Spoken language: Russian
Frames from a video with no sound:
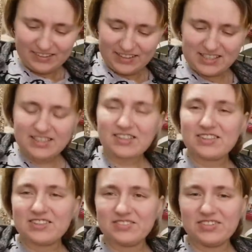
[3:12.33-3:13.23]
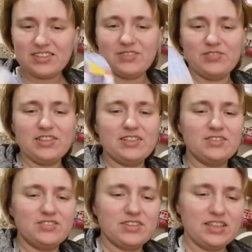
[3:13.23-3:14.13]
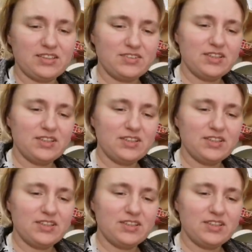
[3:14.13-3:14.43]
Нас народа много, поэтому вот так.